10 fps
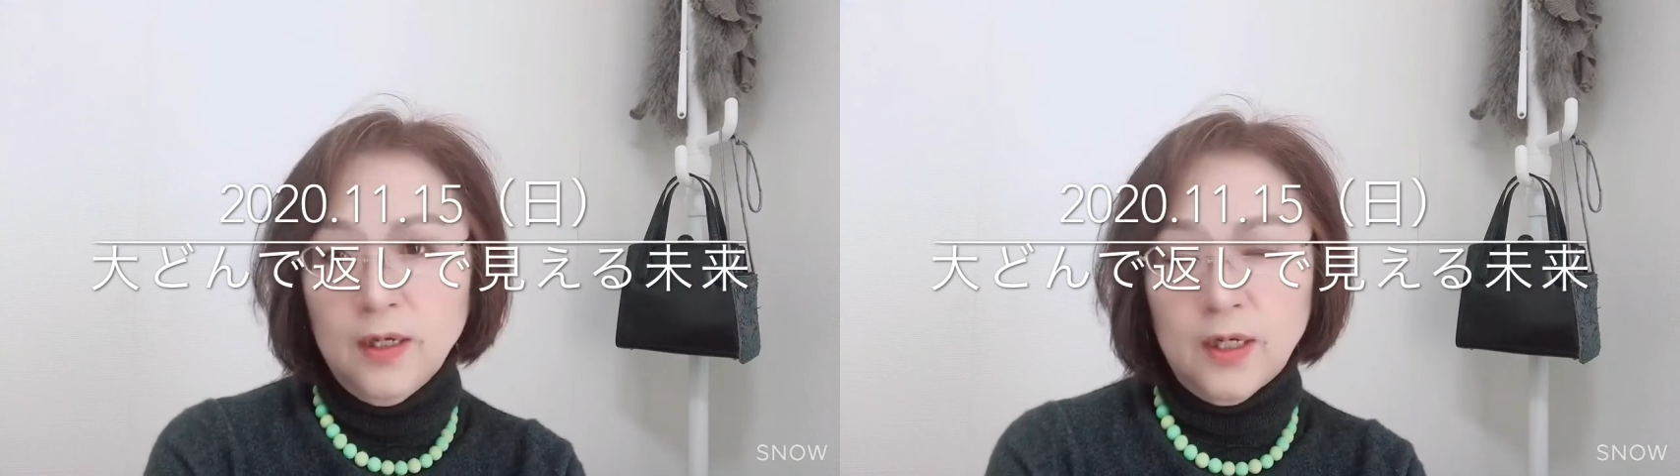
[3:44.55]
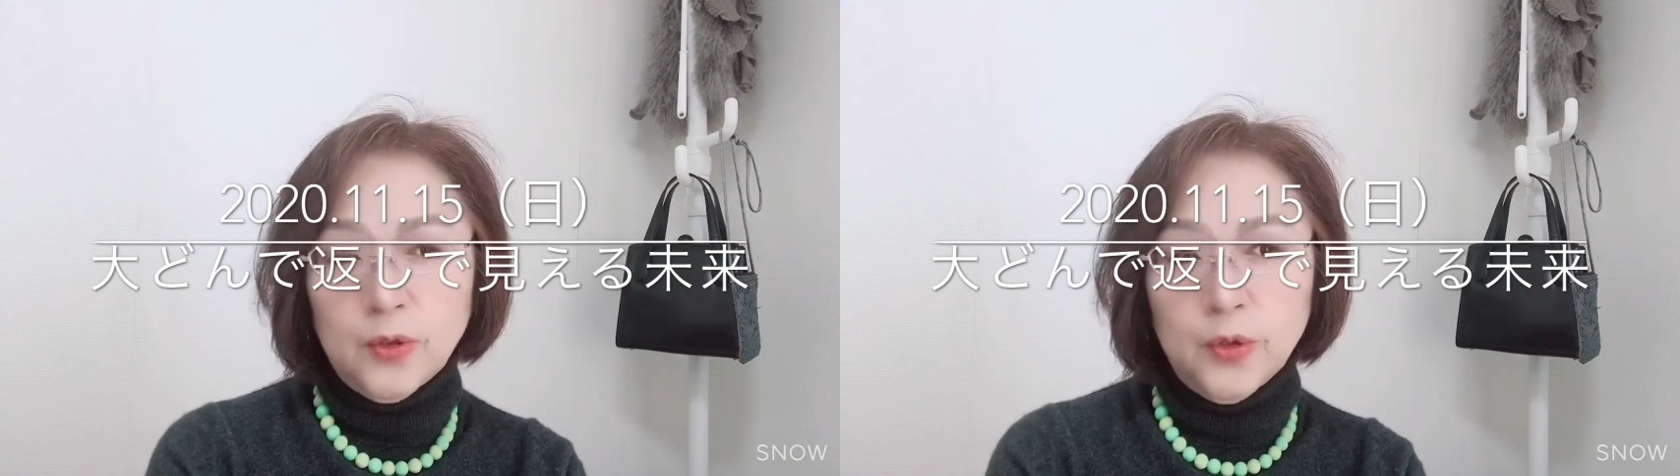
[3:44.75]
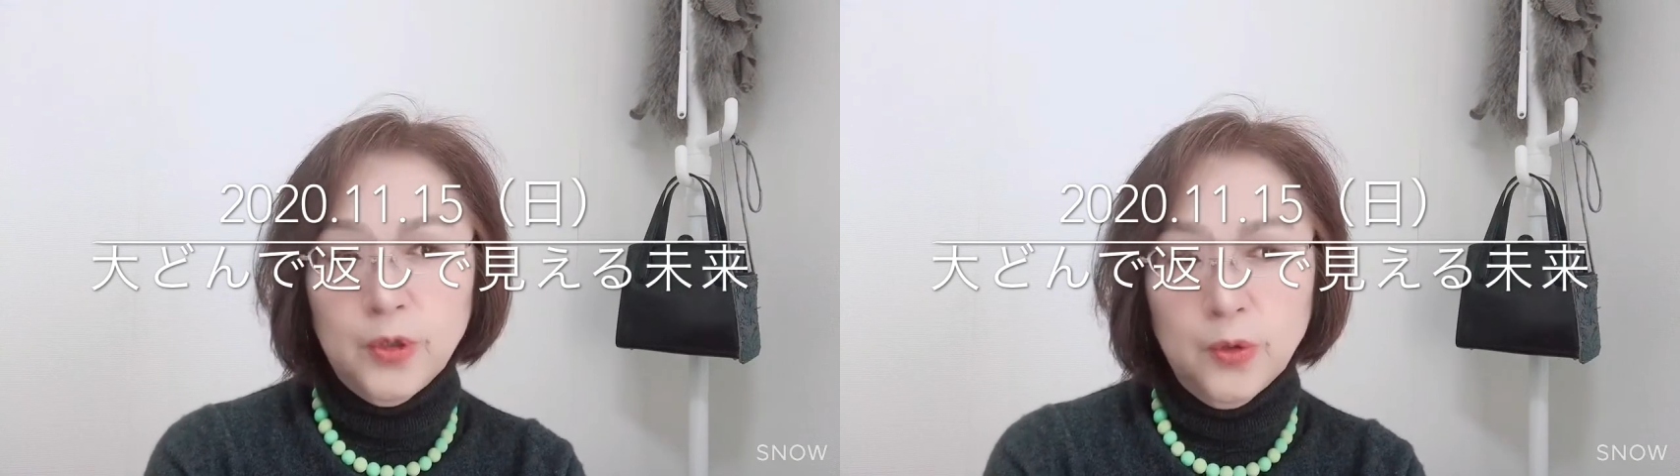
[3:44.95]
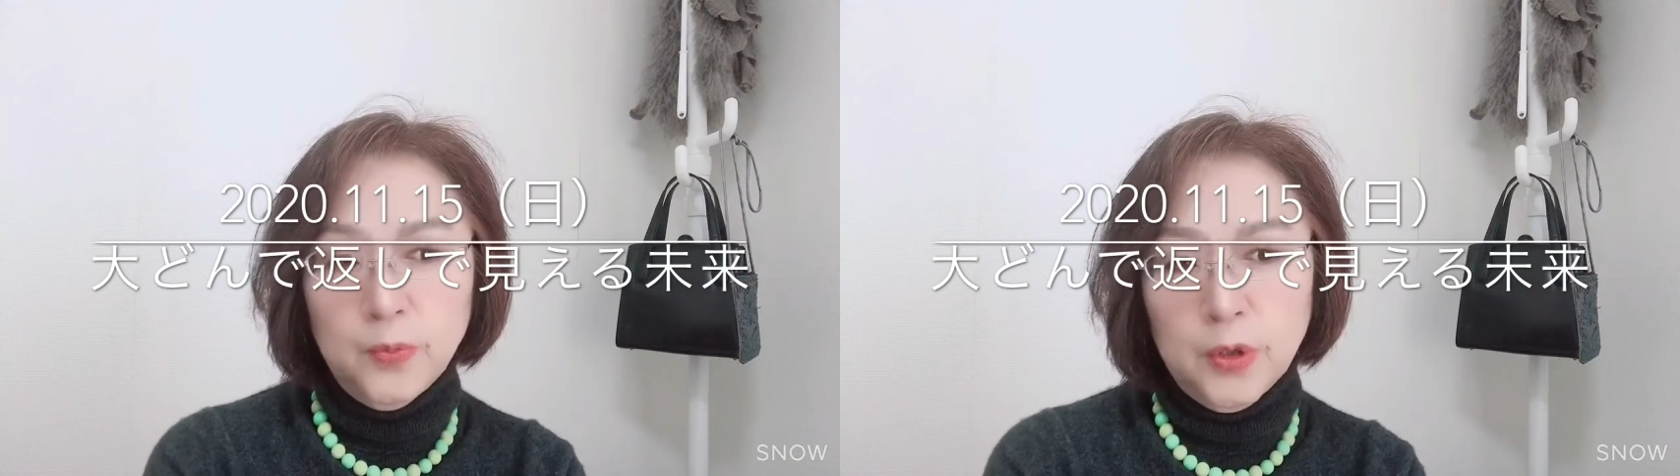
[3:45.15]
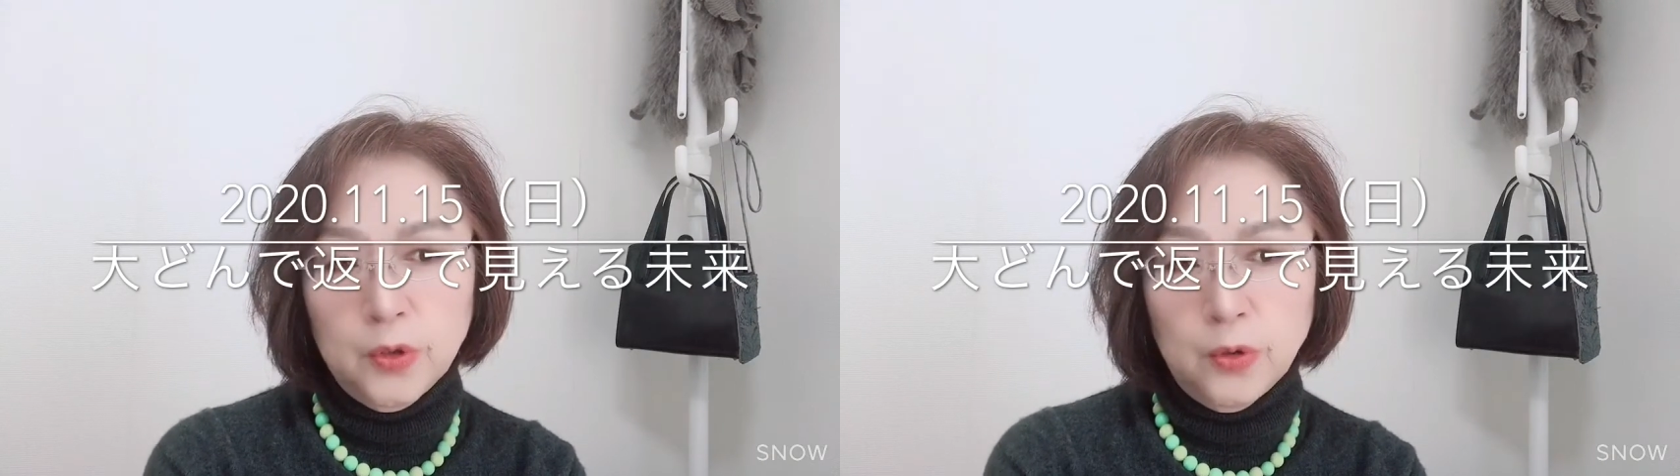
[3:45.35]
あの火を
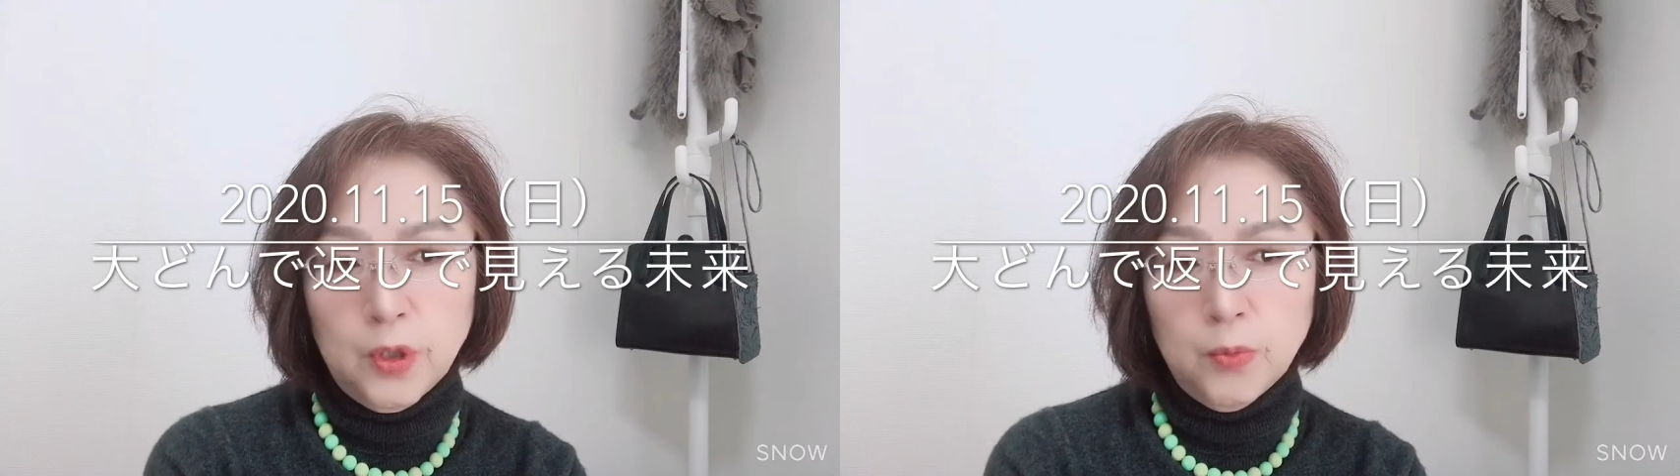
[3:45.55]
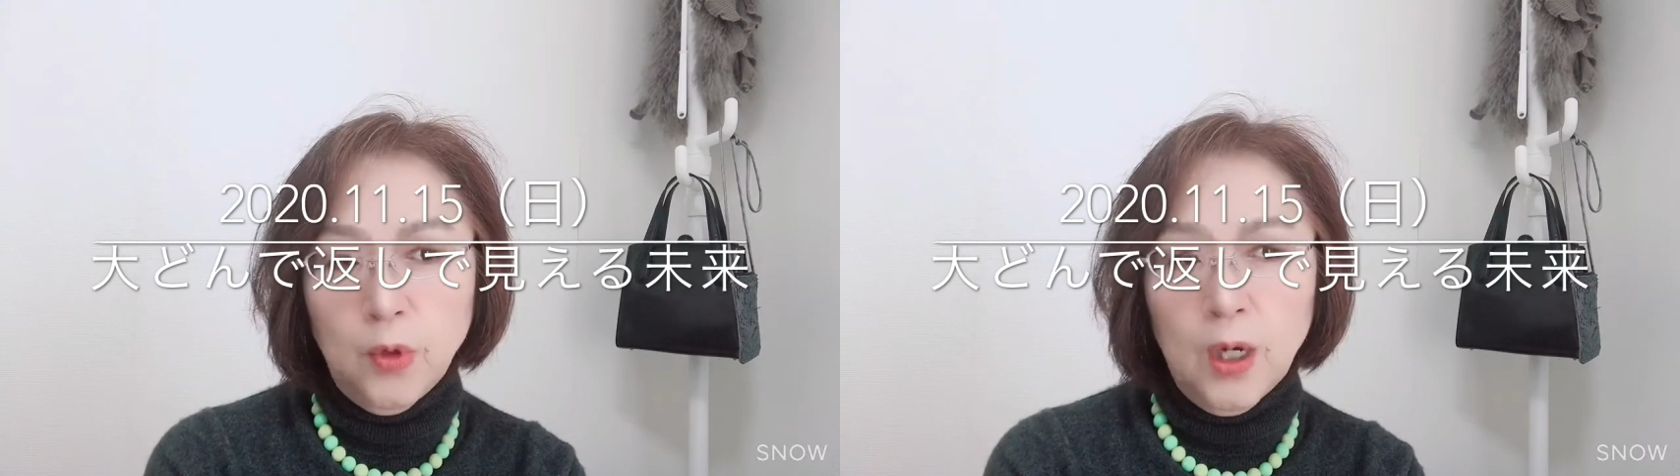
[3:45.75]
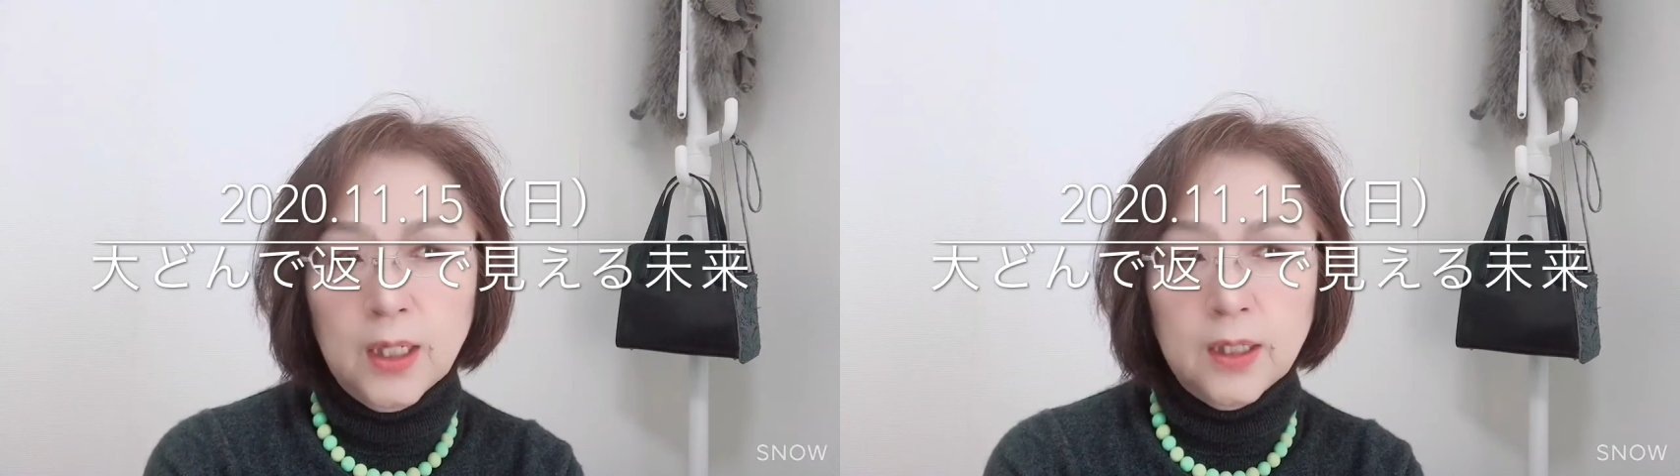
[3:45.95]
見るよりも